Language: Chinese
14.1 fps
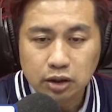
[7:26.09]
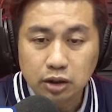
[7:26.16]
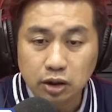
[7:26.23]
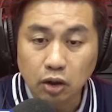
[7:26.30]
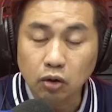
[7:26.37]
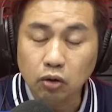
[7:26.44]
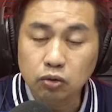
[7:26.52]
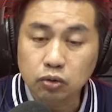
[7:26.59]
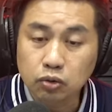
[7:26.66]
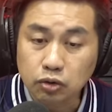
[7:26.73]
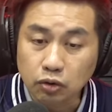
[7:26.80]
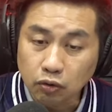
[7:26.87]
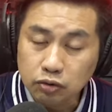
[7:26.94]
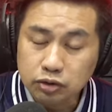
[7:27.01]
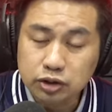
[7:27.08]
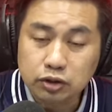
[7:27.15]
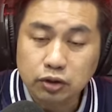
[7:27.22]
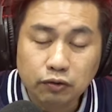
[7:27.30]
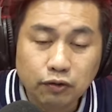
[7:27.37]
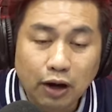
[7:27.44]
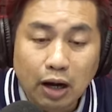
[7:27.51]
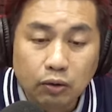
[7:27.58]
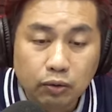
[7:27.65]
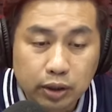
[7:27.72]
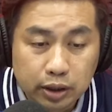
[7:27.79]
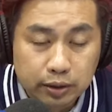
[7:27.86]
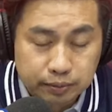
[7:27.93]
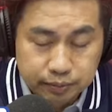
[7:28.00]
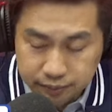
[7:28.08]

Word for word: 然后有机会发挥。